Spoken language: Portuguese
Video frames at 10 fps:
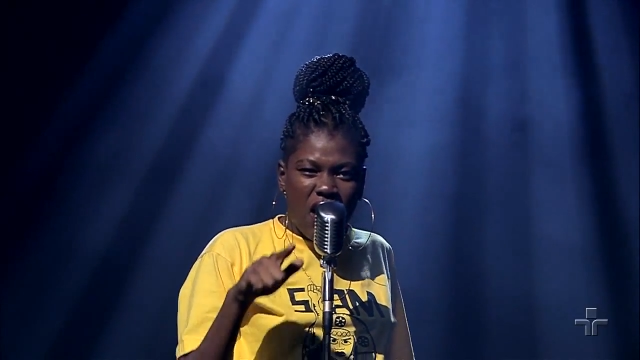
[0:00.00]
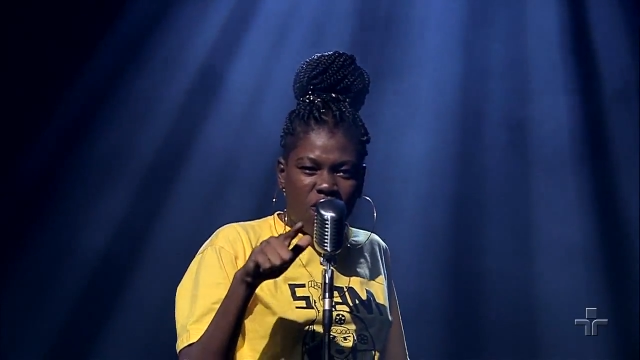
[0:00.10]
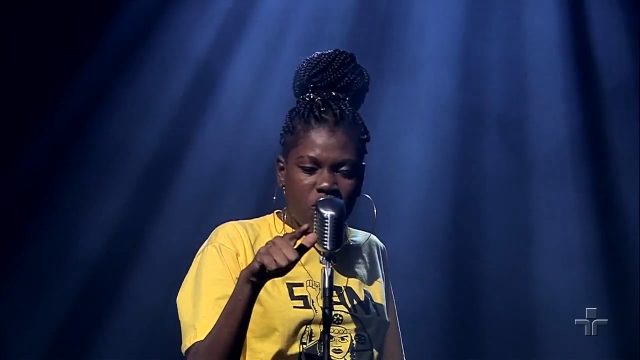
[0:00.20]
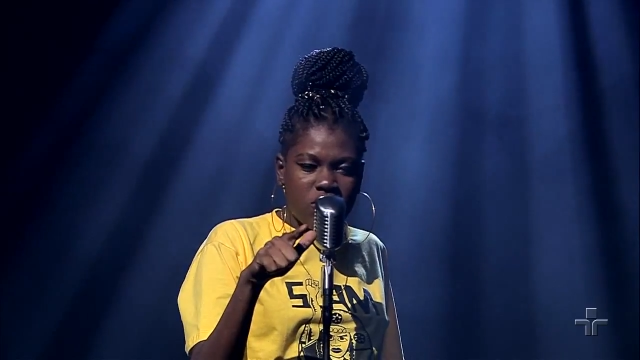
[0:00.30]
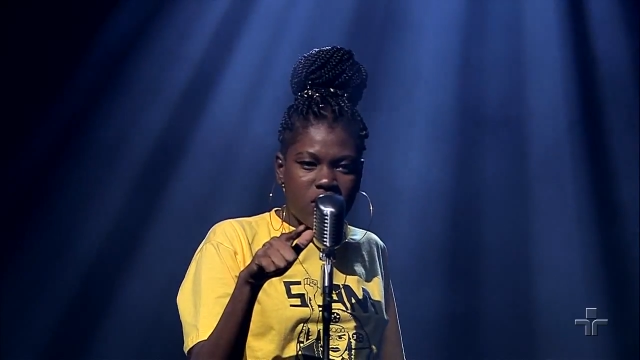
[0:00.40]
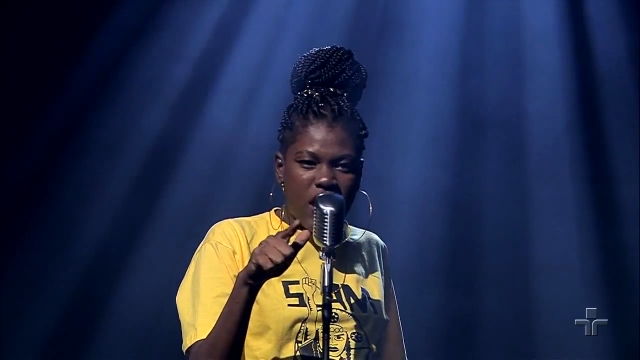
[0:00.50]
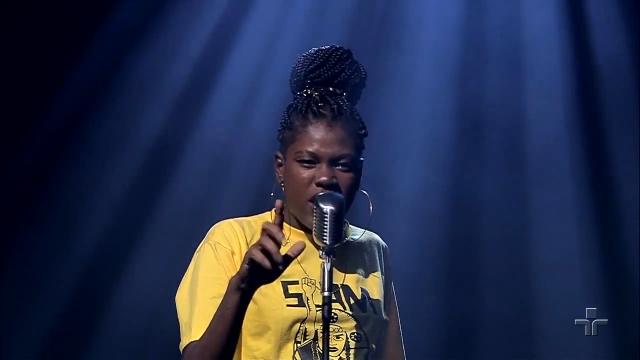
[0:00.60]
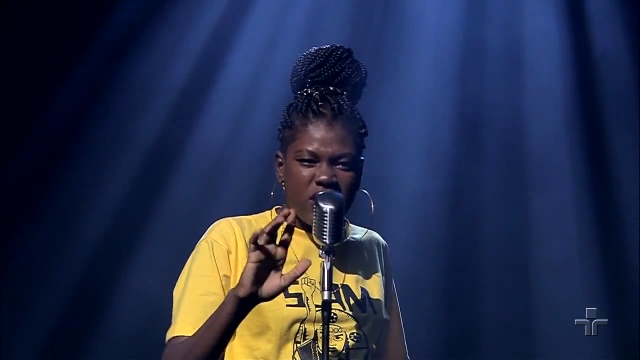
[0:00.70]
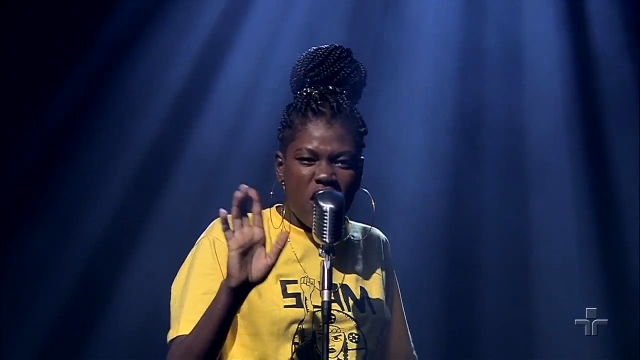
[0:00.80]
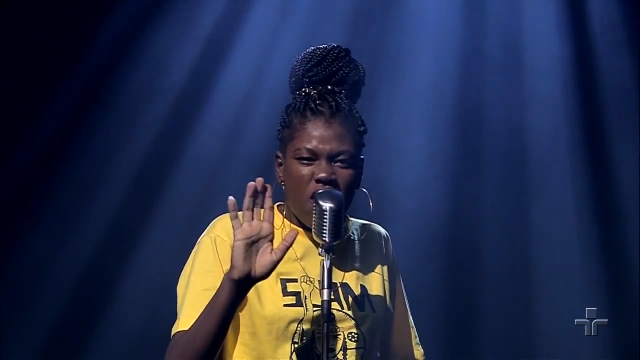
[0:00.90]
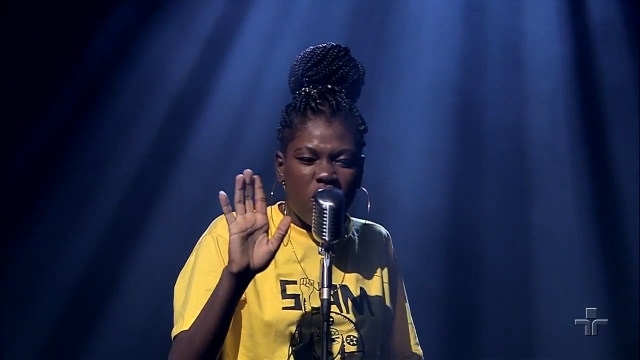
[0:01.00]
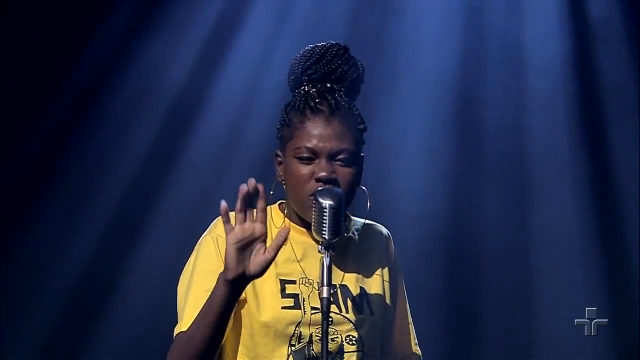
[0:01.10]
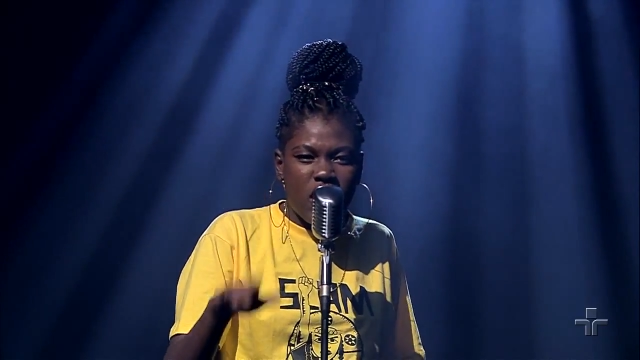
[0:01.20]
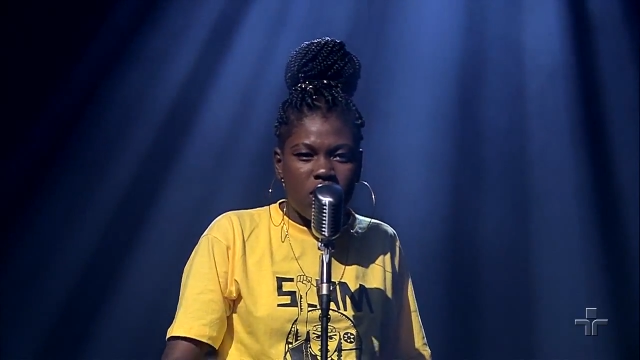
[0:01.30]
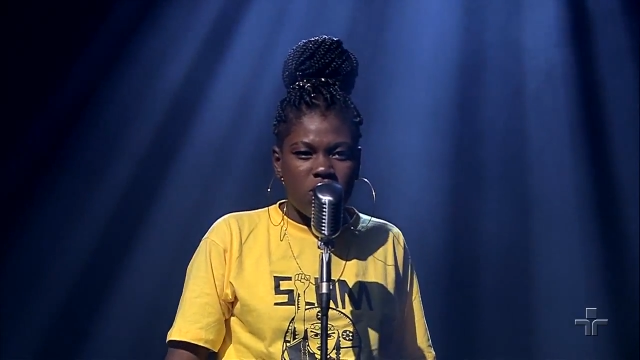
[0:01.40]
vocês,
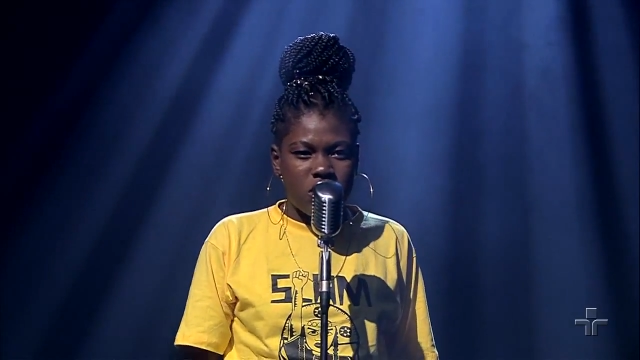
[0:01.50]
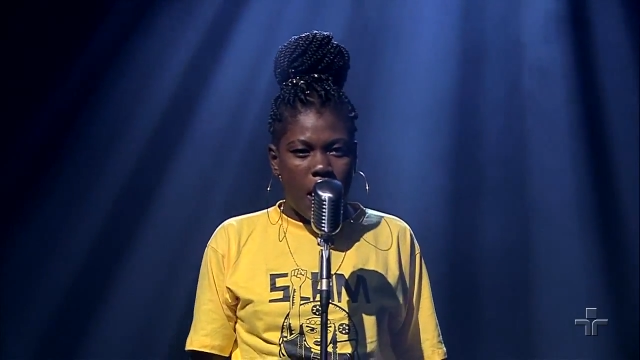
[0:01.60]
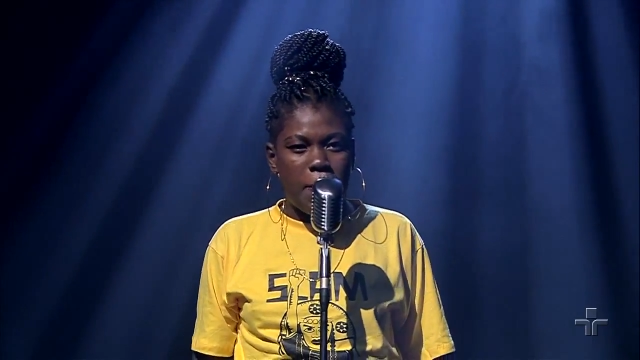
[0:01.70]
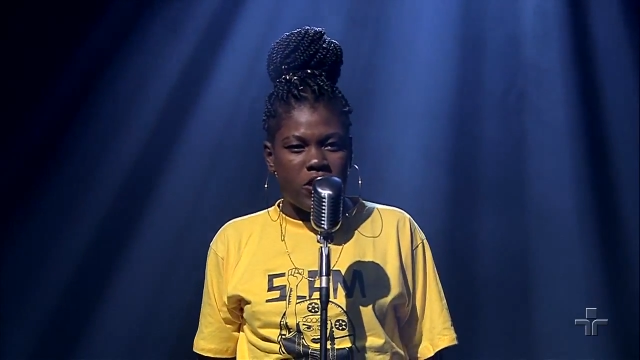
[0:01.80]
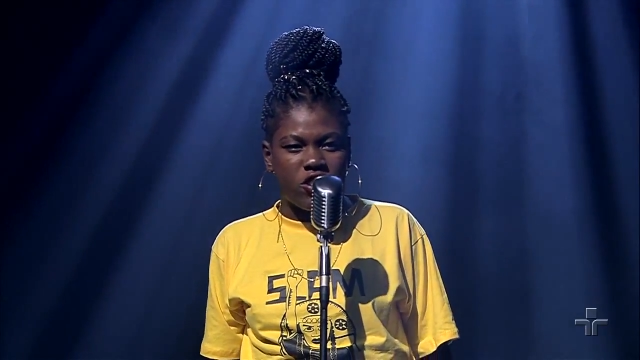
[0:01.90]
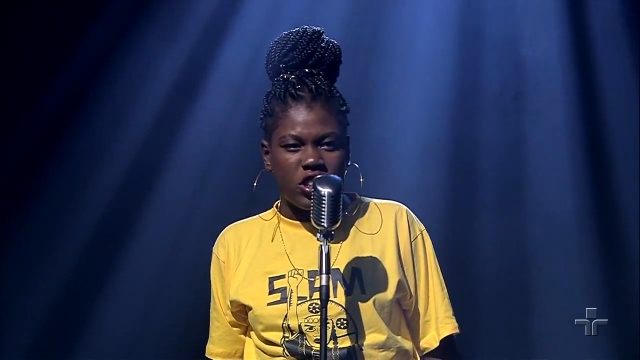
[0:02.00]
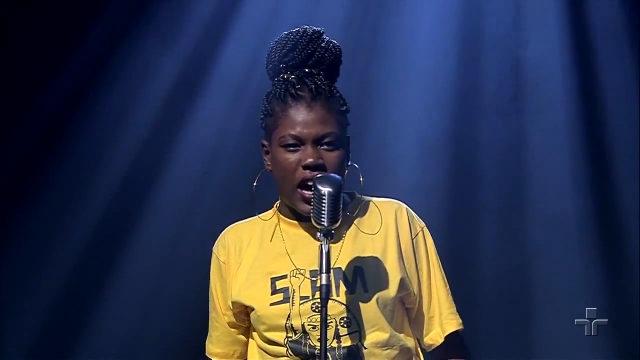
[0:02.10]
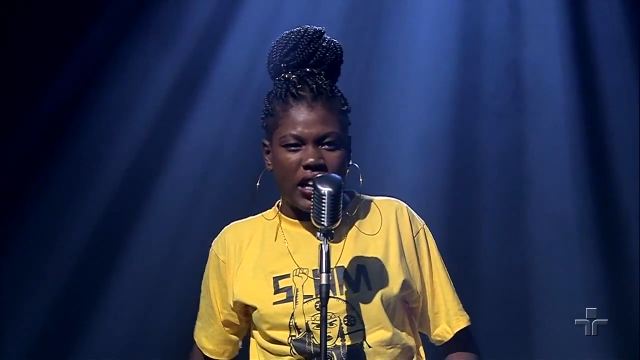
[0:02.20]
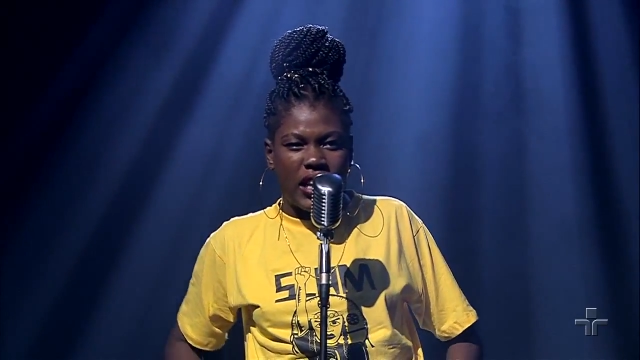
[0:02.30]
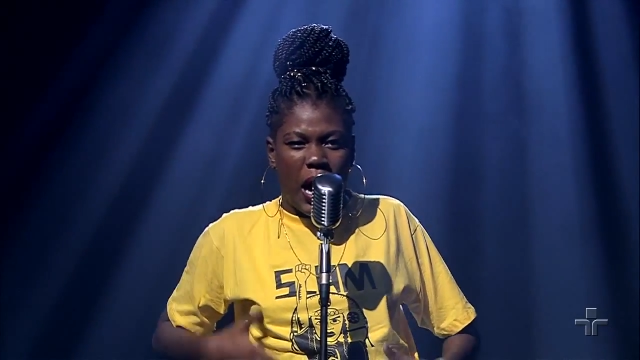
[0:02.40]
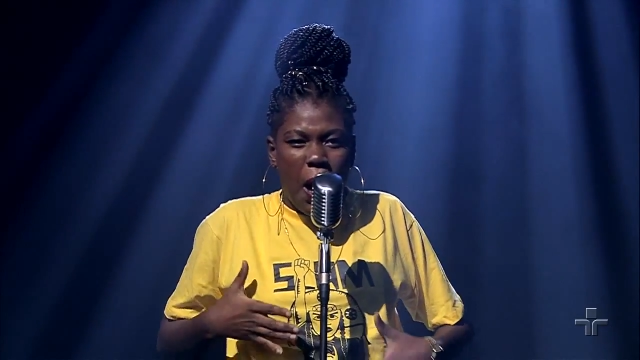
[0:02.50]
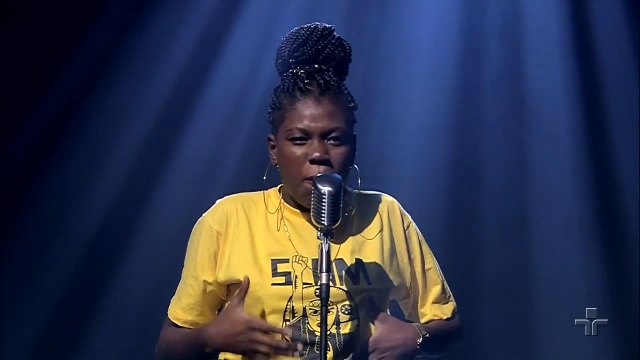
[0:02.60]
vocês não sabem de nada.